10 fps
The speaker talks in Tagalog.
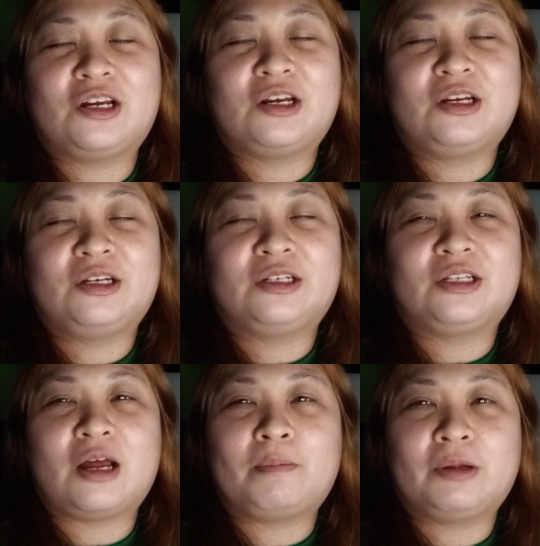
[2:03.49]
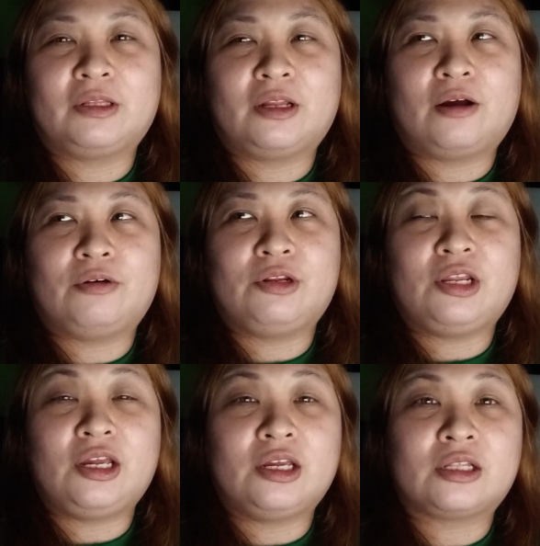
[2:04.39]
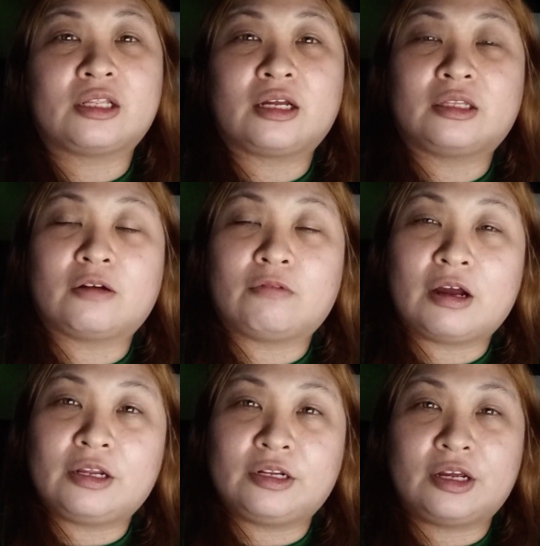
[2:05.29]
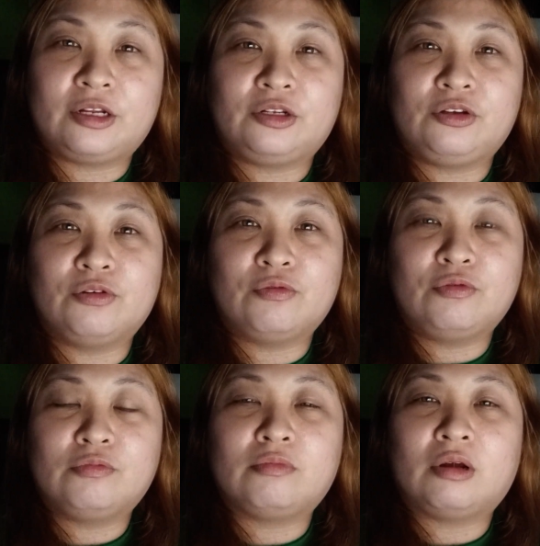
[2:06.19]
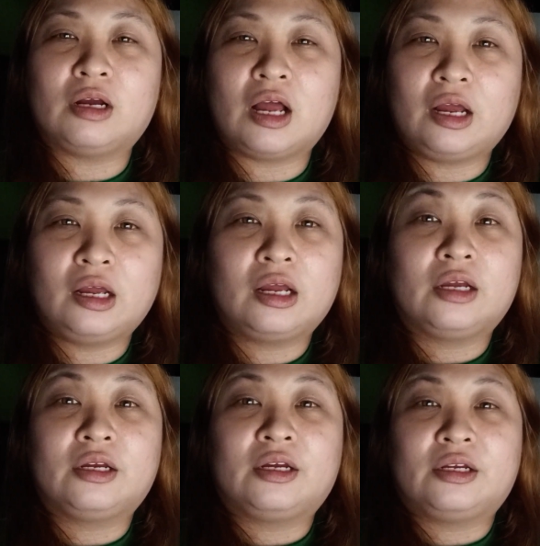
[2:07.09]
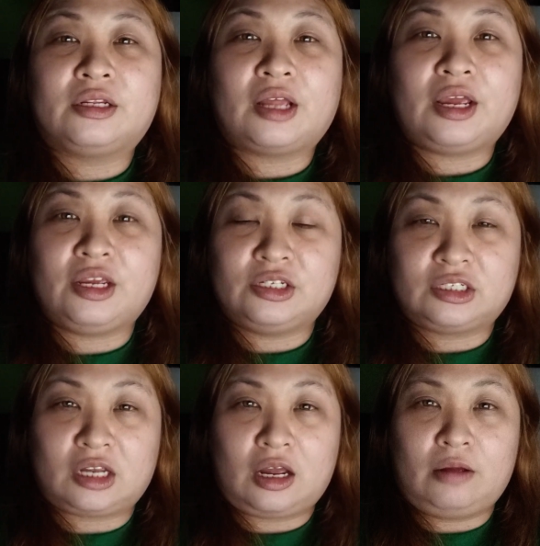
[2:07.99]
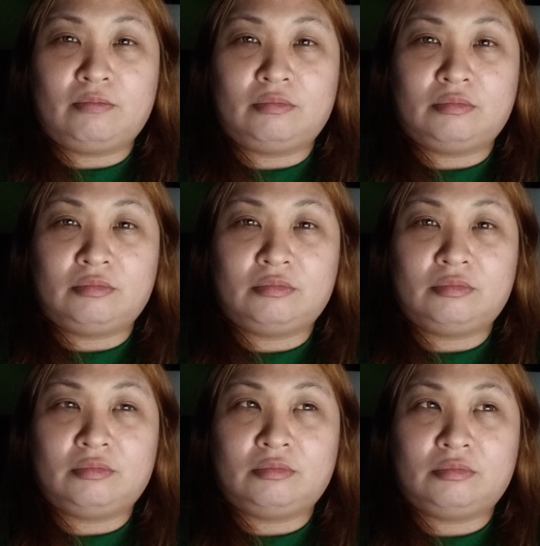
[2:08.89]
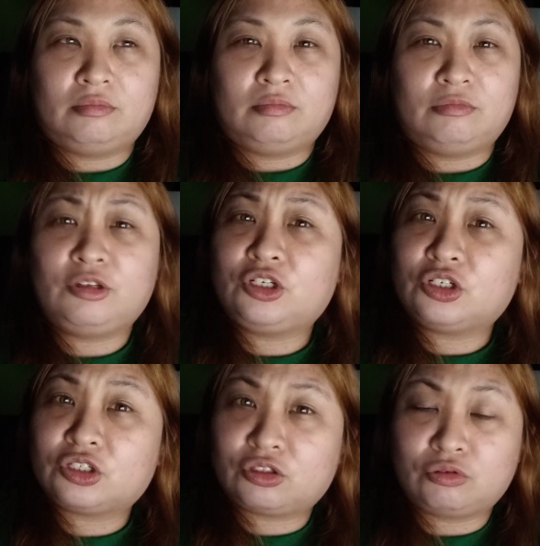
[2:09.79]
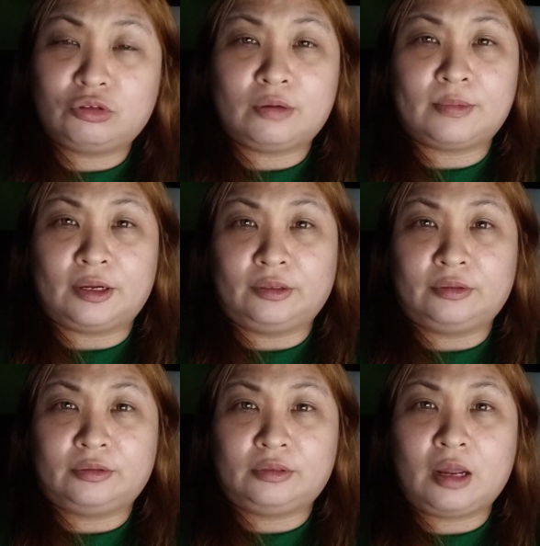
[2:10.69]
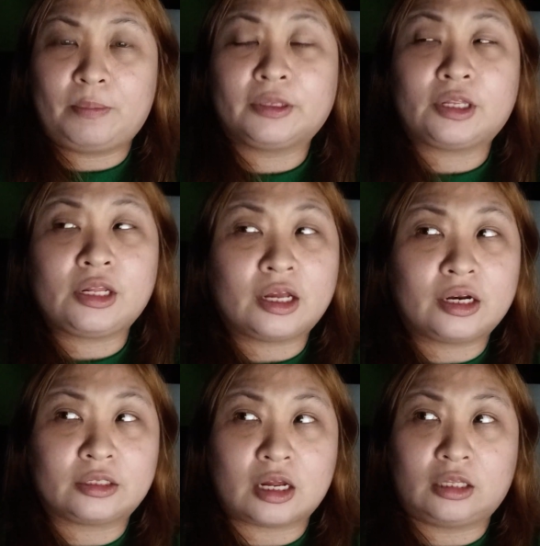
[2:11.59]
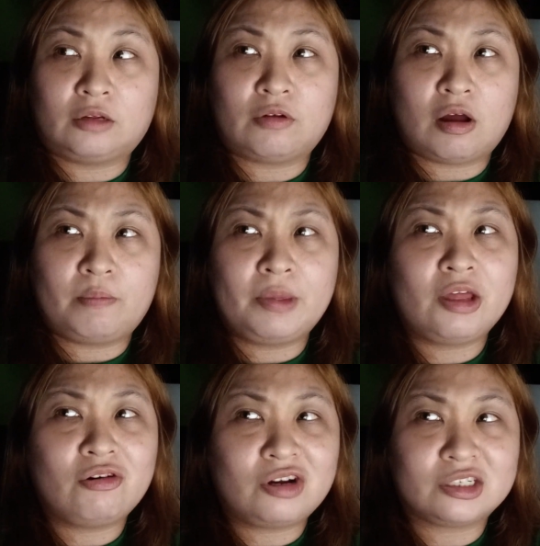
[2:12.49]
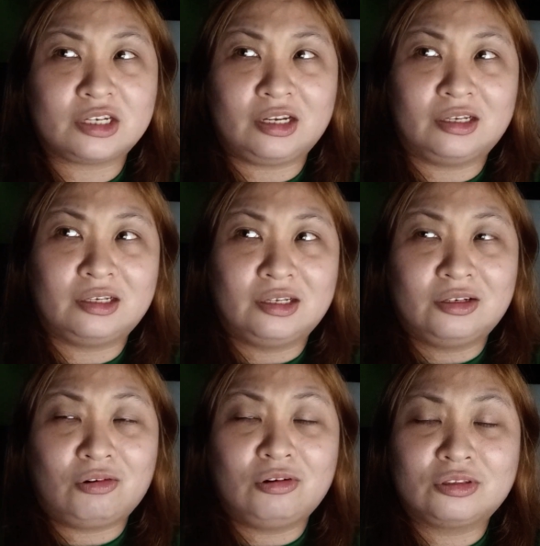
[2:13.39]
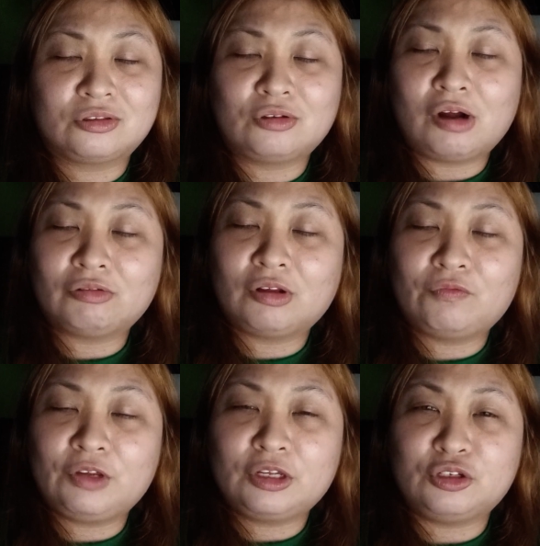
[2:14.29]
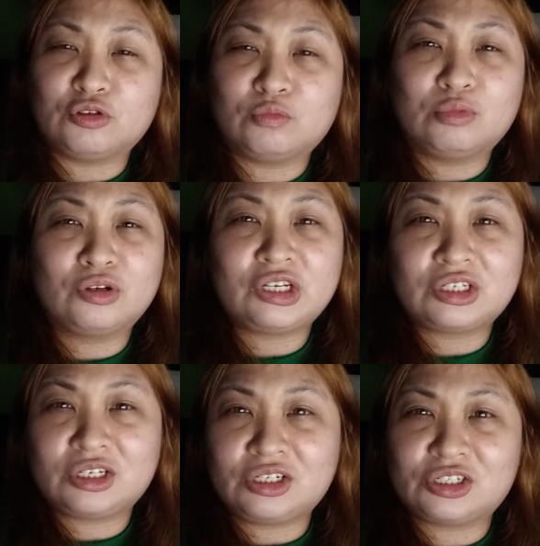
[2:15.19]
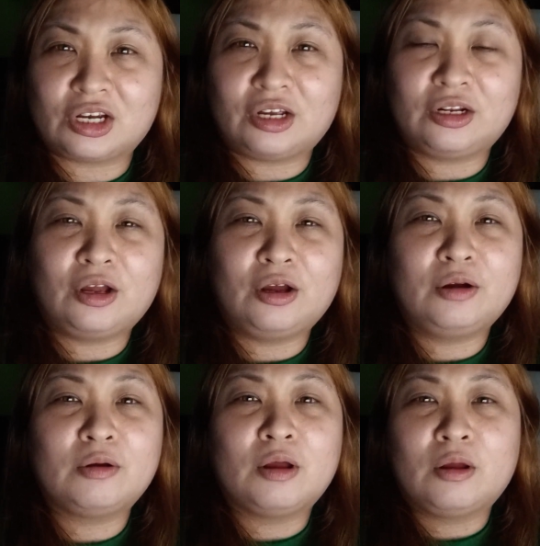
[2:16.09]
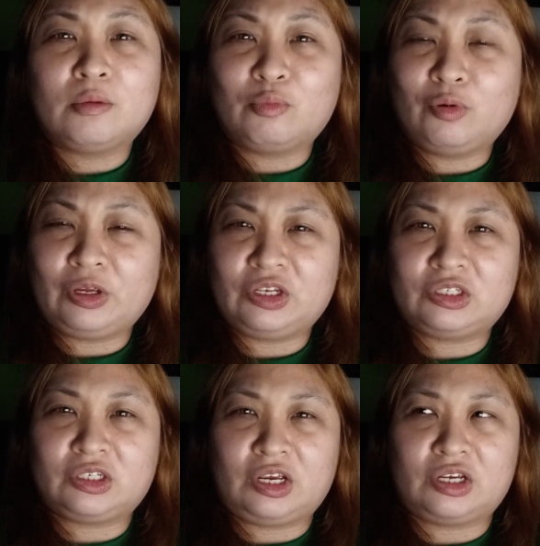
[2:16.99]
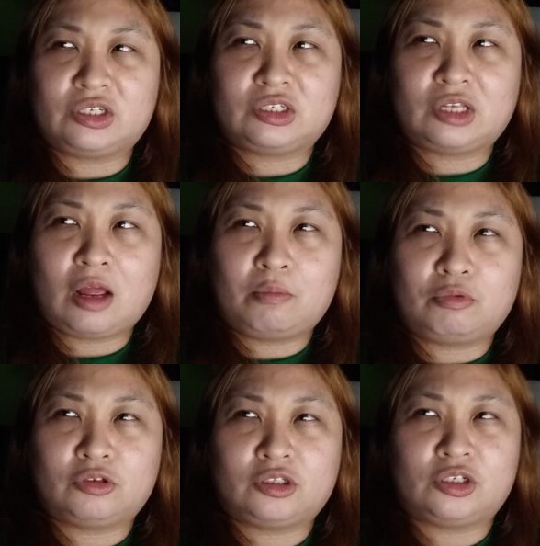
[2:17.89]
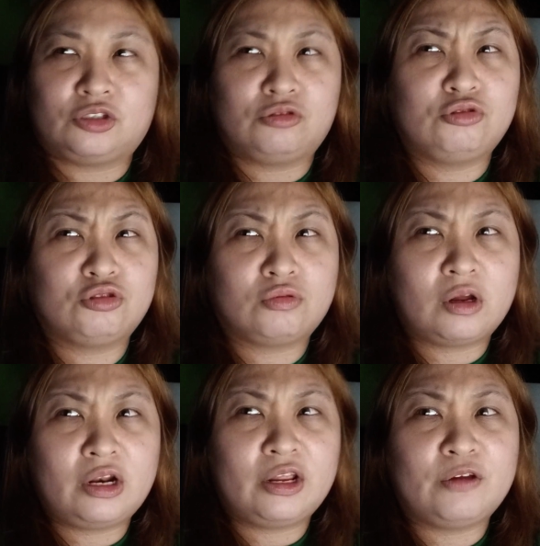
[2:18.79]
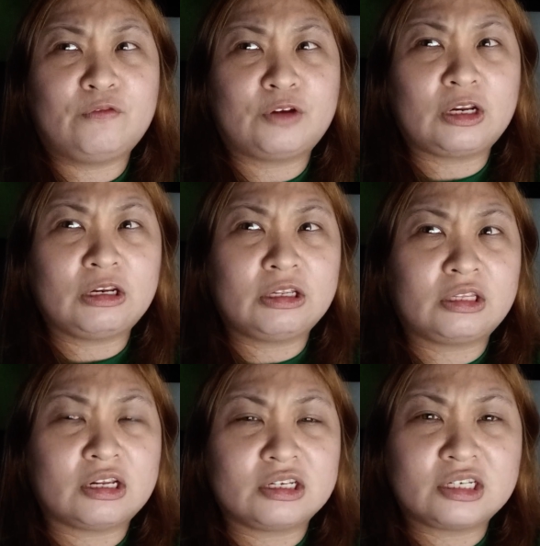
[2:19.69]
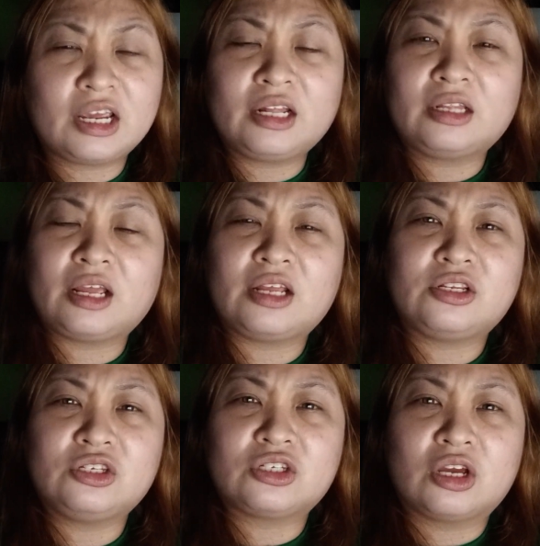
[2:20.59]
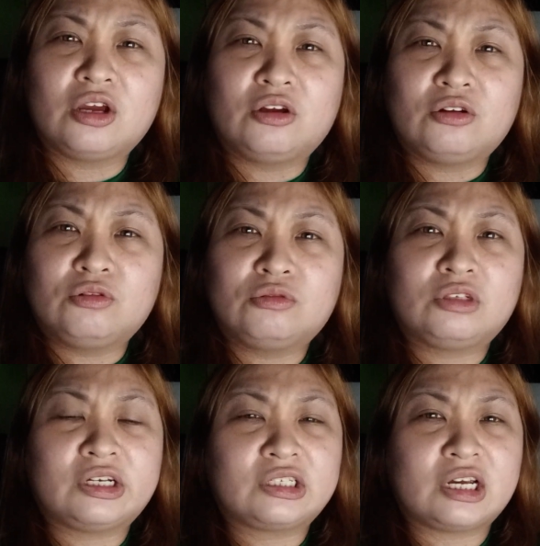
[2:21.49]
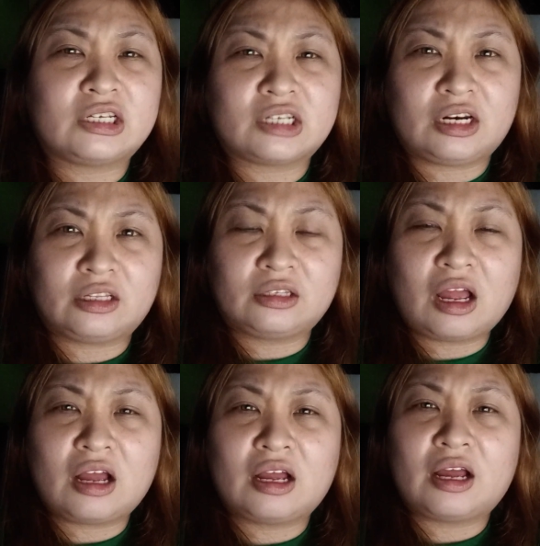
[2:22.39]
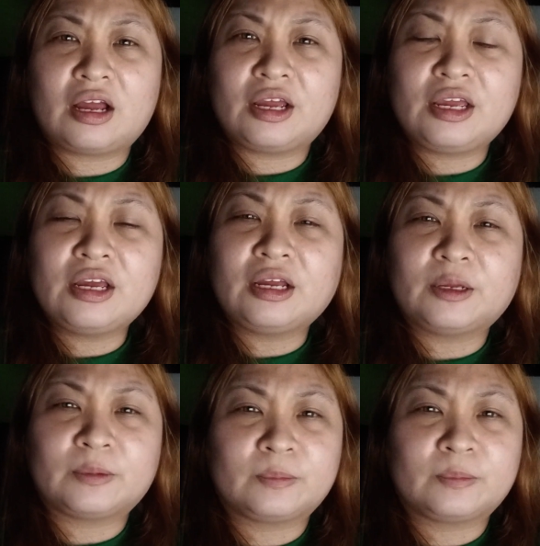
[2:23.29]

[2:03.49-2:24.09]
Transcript: na dapat daw hindi tatawanan yung mga nai-scam. Which is true naman. Dapat hindi ka natatawa. Pero kasi, all throughout the video, bungis-ngis siya ng bungis-ngis. Tapos, as usual, every little sentence nung nagsasalita ay